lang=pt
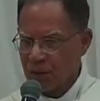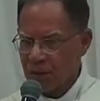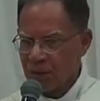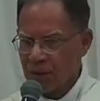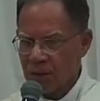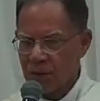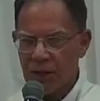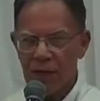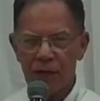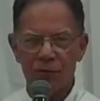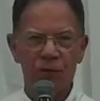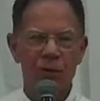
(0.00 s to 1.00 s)
que
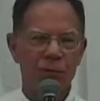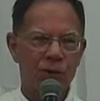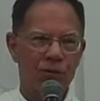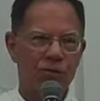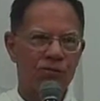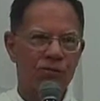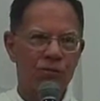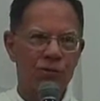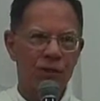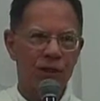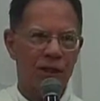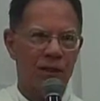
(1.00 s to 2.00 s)
traz uma
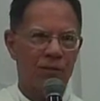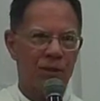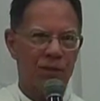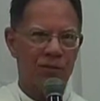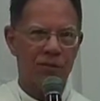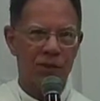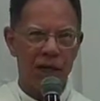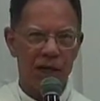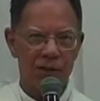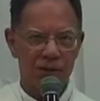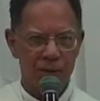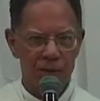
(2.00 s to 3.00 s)
profunda
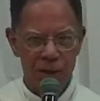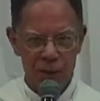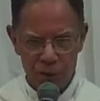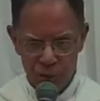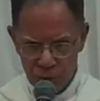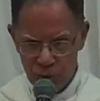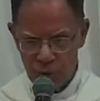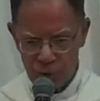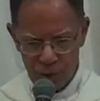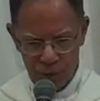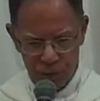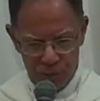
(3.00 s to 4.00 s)
mensagem para o
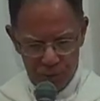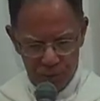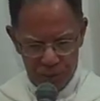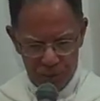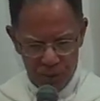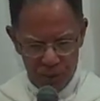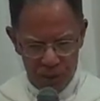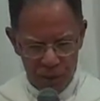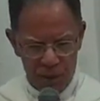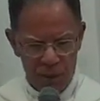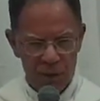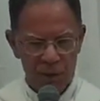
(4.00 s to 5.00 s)
mundo.
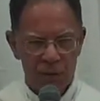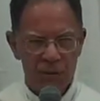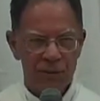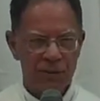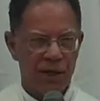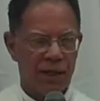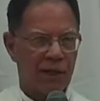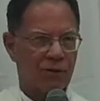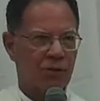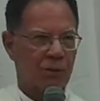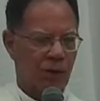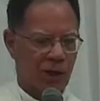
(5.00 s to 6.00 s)
Mas a
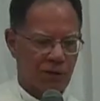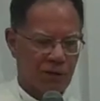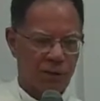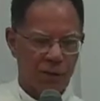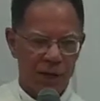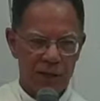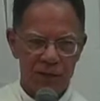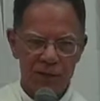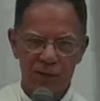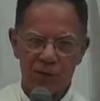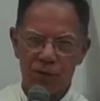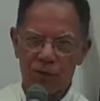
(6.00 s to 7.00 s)
resposta mais
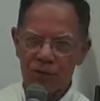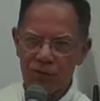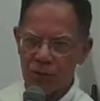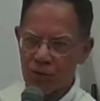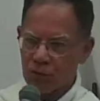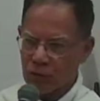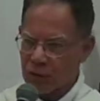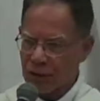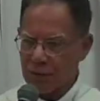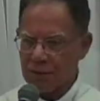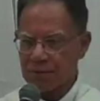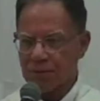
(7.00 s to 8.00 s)

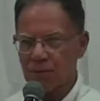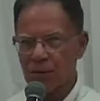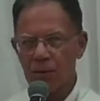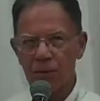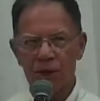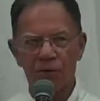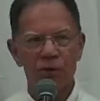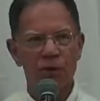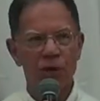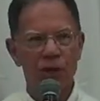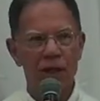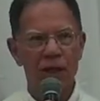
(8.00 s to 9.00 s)
profunda, mais
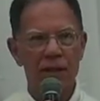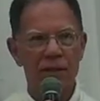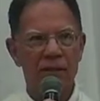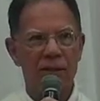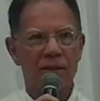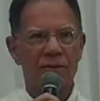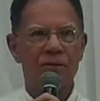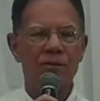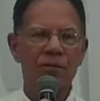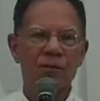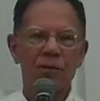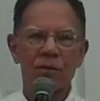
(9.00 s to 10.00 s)
correta,
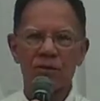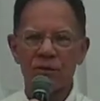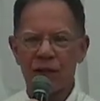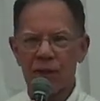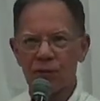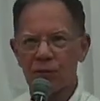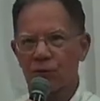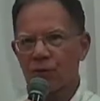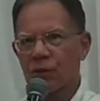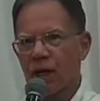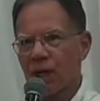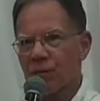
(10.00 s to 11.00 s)
saiu dos
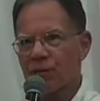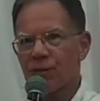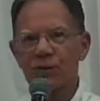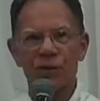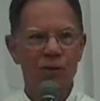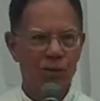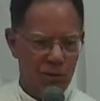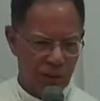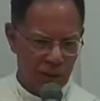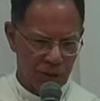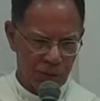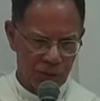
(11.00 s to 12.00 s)
lábios de São
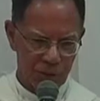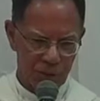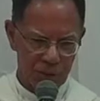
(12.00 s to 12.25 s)
Pedro,